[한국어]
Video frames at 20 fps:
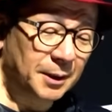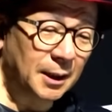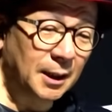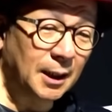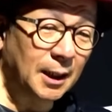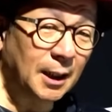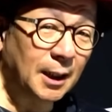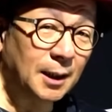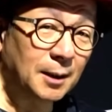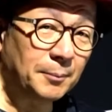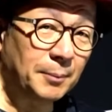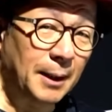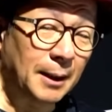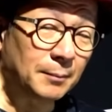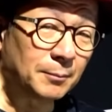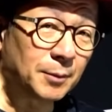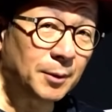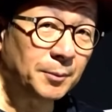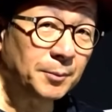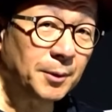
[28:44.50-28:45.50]
피해 나갈
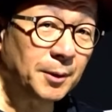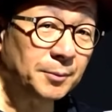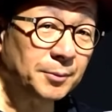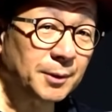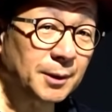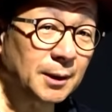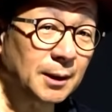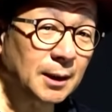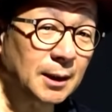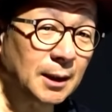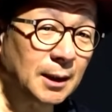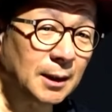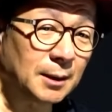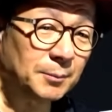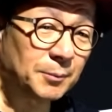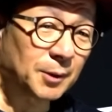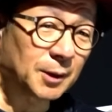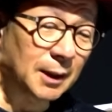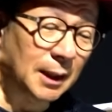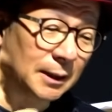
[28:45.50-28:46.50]
방법이 없으니까
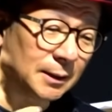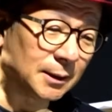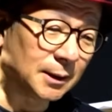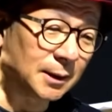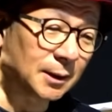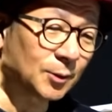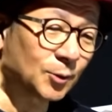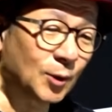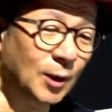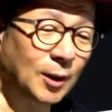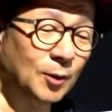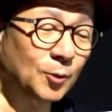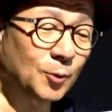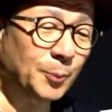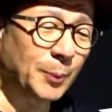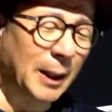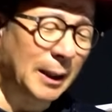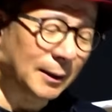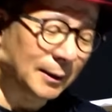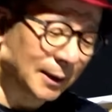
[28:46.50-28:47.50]
뭐 단식도
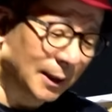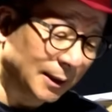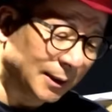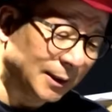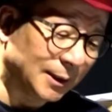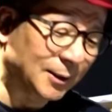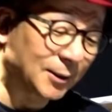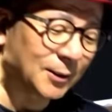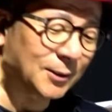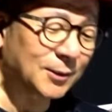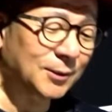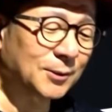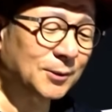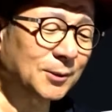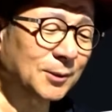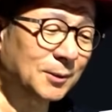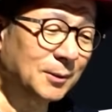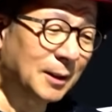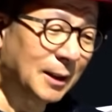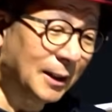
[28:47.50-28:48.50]
하고 방탄 이거
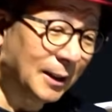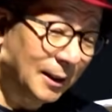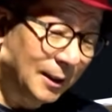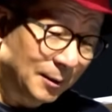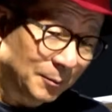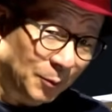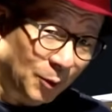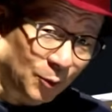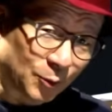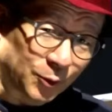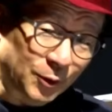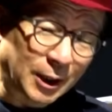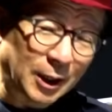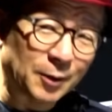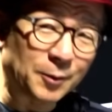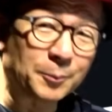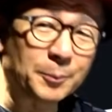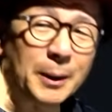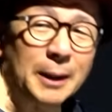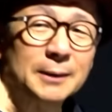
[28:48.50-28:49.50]
쓰고 뭐
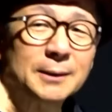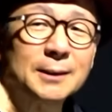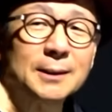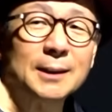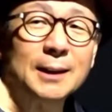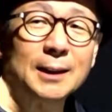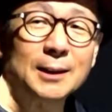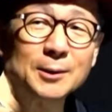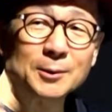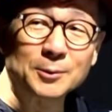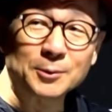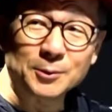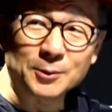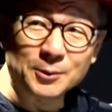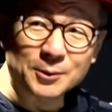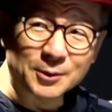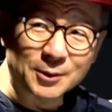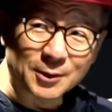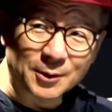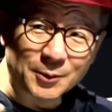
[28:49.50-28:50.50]
국회의원 빠지
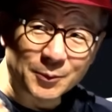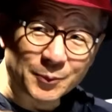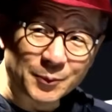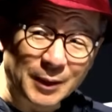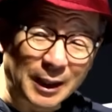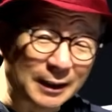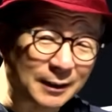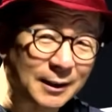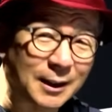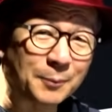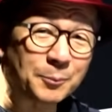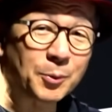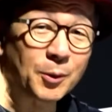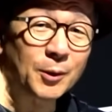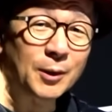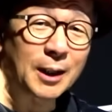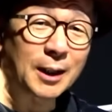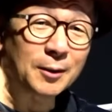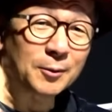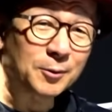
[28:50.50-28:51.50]
달고 저당
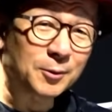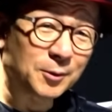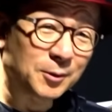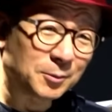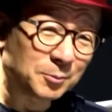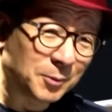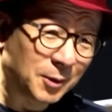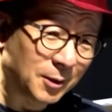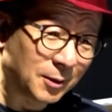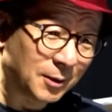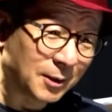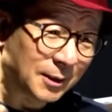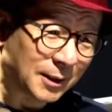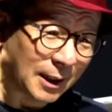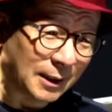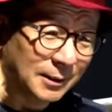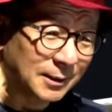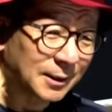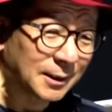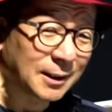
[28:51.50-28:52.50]
대표 되고 뭐
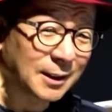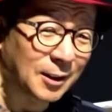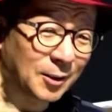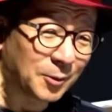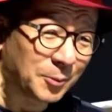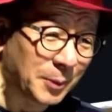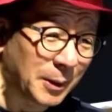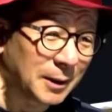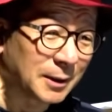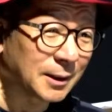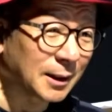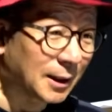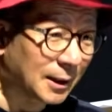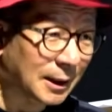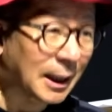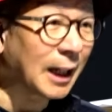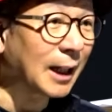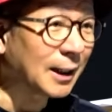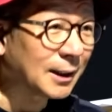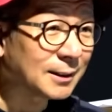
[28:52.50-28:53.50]
단식하고 별지랄
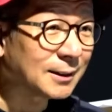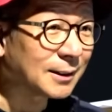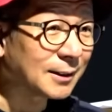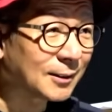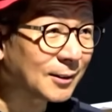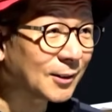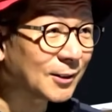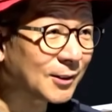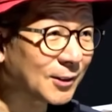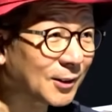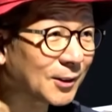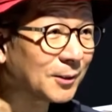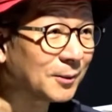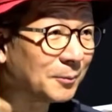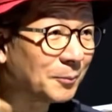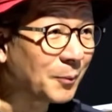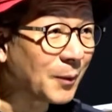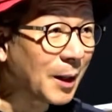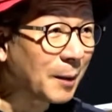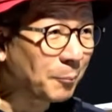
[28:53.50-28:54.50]
다 하는
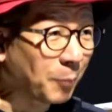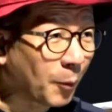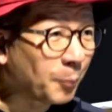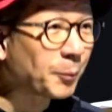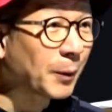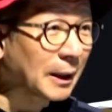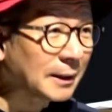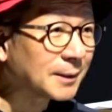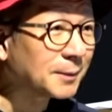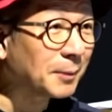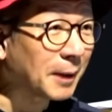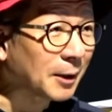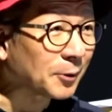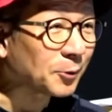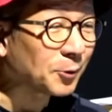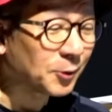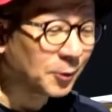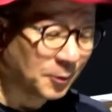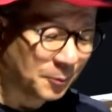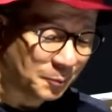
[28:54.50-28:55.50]
것처럼 법까지
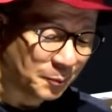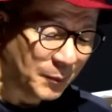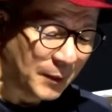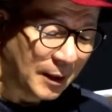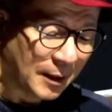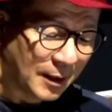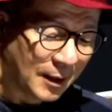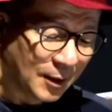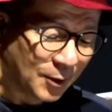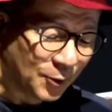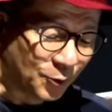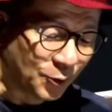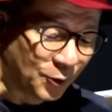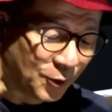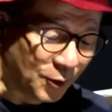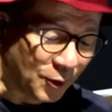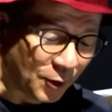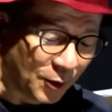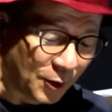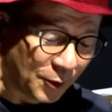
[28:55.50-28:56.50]
바꾸고 그렇죠.
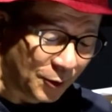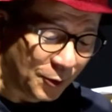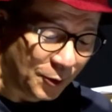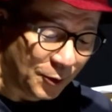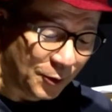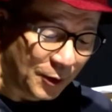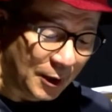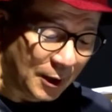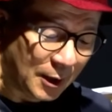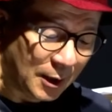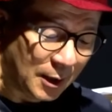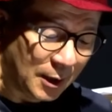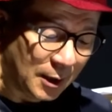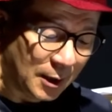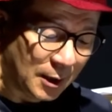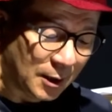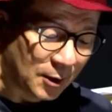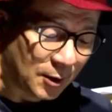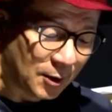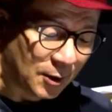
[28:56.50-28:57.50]
준석이도
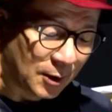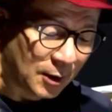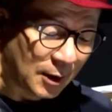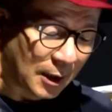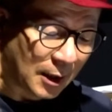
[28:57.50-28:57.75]
이